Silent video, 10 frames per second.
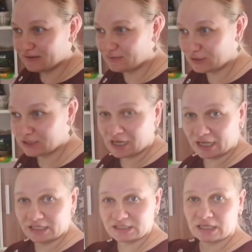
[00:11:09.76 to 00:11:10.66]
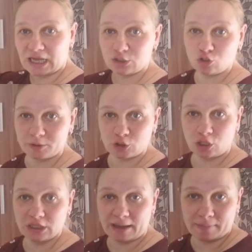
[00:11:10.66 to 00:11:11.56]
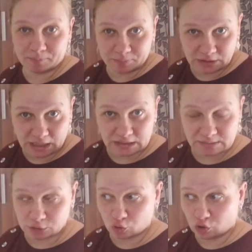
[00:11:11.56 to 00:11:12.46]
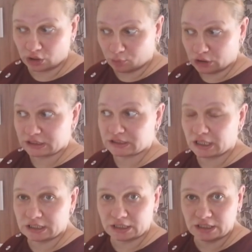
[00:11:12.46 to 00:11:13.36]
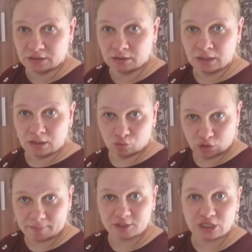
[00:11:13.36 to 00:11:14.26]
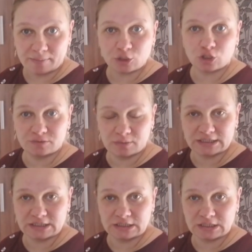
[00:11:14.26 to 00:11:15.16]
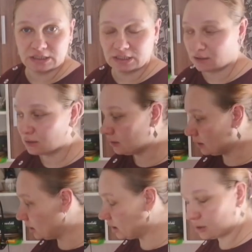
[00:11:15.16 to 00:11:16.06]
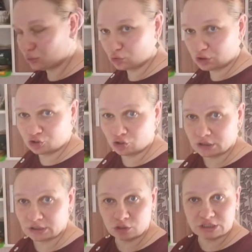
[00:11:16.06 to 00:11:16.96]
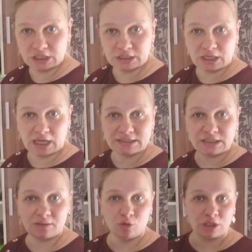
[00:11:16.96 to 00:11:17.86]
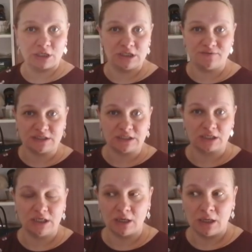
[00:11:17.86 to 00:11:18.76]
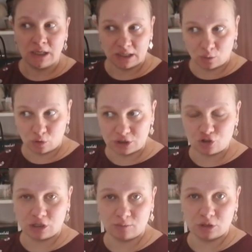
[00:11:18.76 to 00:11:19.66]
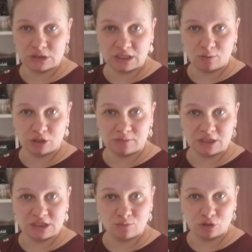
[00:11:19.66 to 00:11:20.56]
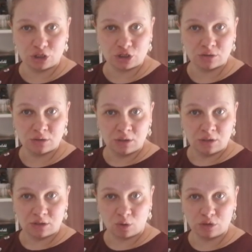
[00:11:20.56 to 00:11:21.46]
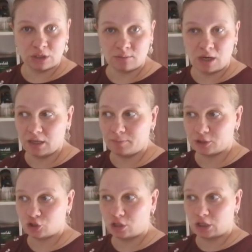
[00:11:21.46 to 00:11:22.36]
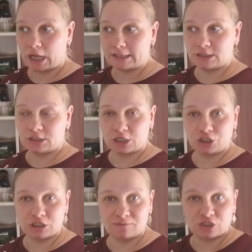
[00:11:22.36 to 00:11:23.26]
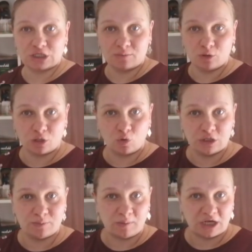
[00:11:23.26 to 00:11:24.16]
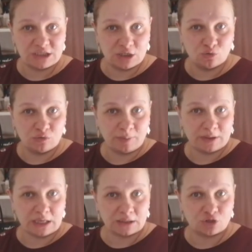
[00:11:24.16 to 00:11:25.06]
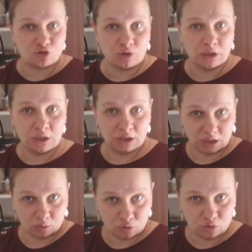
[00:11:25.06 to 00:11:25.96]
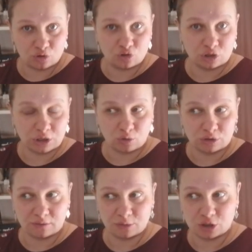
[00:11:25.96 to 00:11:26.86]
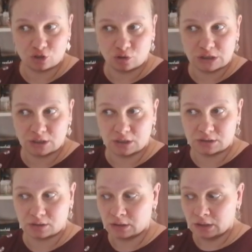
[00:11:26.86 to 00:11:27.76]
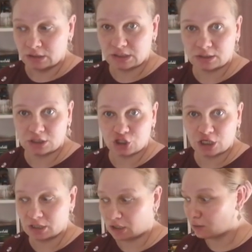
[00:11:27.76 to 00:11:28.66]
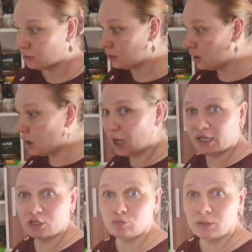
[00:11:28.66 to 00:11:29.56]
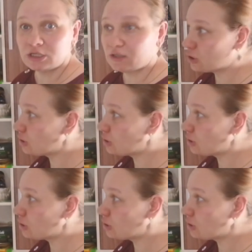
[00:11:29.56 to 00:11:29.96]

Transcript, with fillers: Вот. Отец на кассу пошел, я, я смотрю, ребенок стоит один. Но ну, я пошла, пришлось в магазин зайти. Я говорю, ты что, он стоит на кассе, ребенок неизвестно где. Я говорю, а ты что ребен... за ребенком-то не смотришь? Такой нормальный подошел к кассе, ты рассчитываешь, что ребенок ходит по магазину, непонятно что. Я говорю, что такое-то вообще, что за это, за отношения? А я думал, ты